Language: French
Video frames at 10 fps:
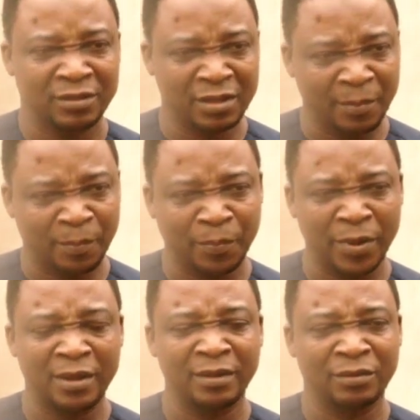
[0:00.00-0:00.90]
Il n'y a
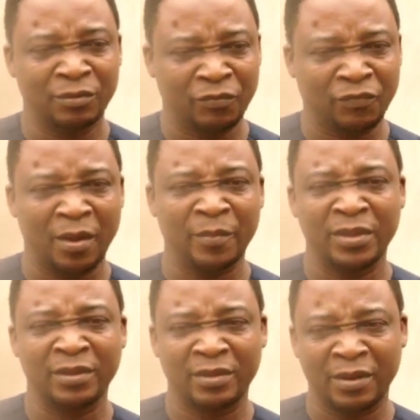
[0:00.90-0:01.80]
pas de
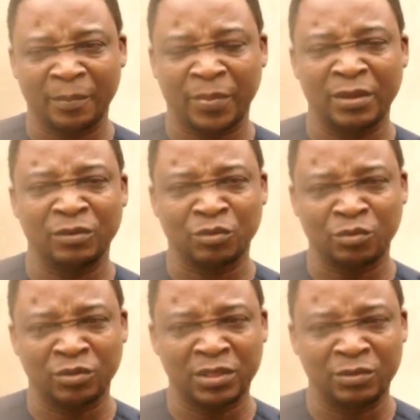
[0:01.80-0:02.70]
famille qui n'a pas eu de
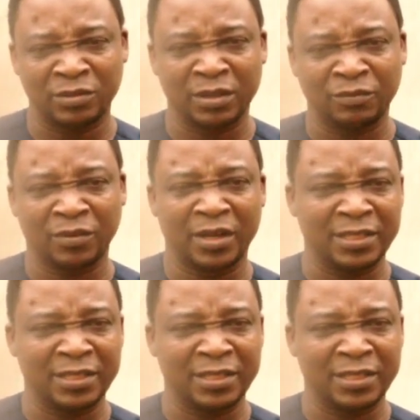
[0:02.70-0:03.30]
soucis sur cette voie.